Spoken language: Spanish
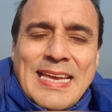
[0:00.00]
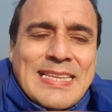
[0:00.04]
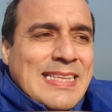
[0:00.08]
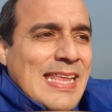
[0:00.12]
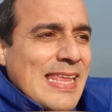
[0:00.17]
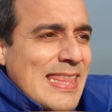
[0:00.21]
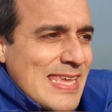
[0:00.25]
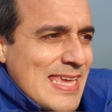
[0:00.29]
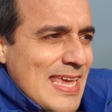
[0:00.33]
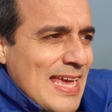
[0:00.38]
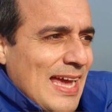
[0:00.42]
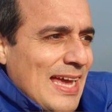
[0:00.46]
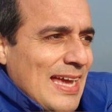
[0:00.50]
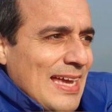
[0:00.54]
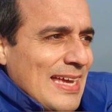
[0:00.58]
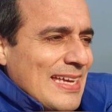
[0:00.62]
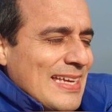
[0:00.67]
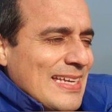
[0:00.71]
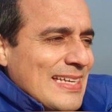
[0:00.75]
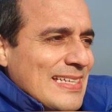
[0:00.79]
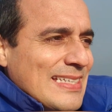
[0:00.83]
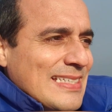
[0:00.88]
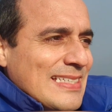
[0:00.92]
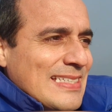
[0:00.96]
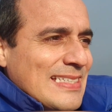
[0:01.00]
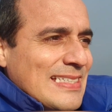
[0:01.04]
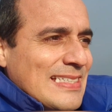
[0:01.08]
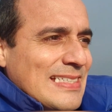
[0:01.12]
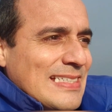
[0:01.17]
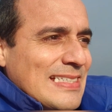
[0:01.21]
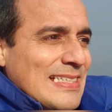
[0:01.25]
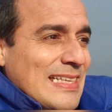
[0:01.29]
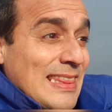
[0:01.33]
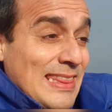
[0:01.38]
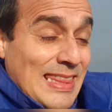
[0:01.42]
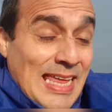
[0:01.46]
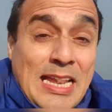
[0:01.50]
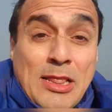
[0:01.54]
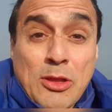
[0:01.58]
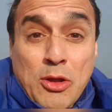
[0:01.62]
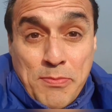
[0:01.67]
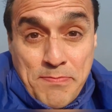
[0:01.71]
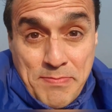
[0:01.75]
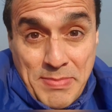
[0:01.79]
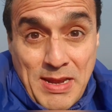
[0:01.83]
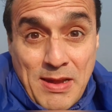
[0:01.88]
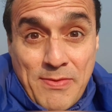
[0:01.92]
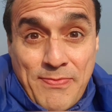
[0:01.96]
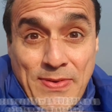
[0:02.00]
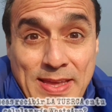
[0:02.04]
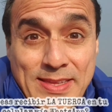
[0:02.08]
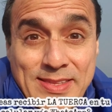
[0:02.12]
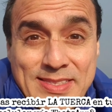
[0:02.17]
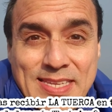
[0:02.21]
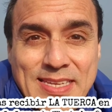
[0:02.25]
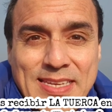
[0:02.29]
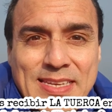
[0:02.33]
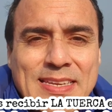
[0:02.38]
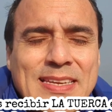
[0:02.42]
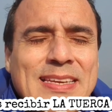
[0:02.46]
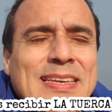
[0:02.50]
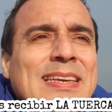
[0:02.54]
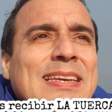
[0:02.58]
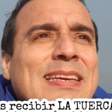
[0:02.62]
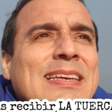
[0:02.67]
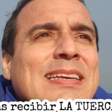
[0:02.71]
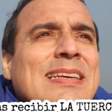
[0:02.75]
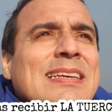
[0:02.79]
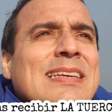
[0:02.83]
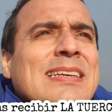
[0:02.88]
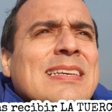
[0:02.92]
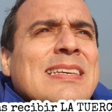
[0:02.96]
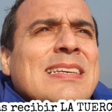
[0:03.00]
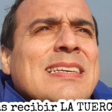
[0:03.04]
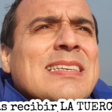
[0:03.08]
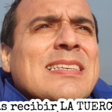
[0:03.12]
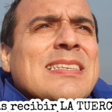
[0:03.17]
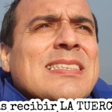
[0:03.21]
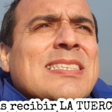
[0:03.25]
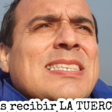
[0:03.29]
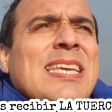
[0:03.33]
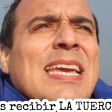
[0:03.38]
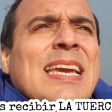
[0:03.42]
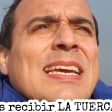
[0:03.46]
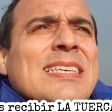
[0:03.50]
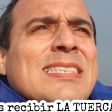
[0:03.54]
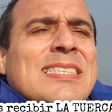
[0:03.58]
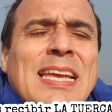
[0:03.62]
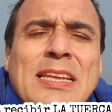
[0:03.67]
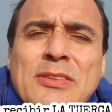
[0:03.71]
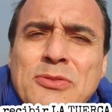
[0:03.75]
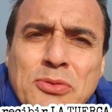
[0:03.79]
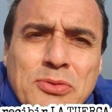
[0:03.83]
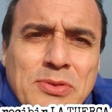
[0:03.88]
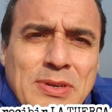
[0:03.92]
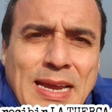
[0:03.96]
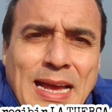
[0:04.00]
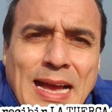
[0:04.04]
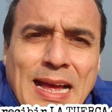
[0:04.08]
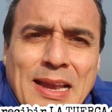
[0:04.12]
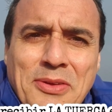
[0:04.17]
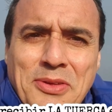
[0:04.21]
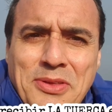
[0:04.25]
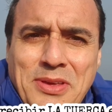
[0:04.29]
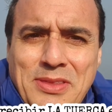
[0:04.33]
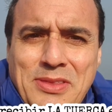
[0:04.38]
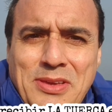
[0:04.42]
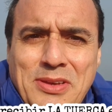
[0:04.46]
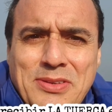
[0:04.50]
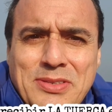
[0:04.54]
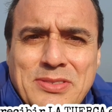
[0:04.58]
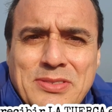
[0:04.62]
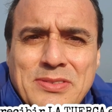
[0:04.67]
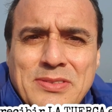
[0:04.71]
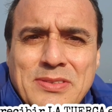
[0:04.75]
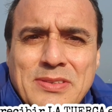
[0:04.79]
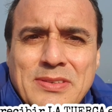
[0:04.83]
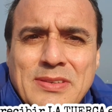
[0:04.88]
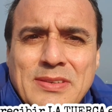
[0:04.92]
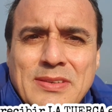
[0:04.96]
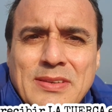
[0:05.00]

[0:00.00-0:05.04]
Este día del 2020 sigue siendo un regalo de Dios.